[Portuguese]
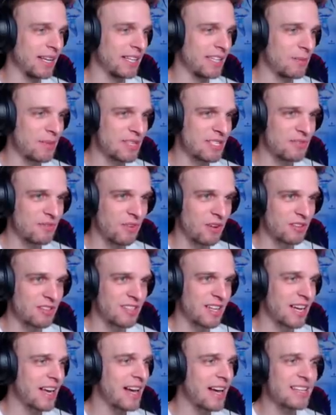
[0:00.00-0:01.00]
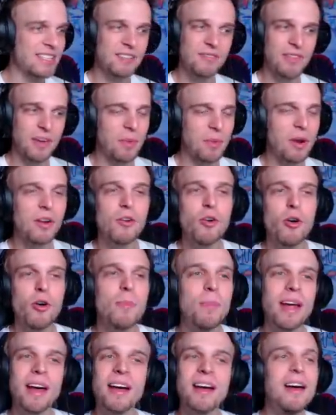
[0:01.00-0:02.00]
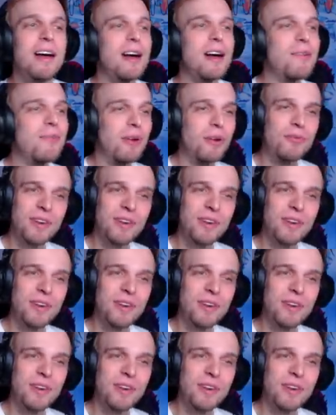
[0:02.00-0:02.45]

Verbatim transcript: a pena. Aqui tem umas fotos da casa, enfim, é melhor comprar.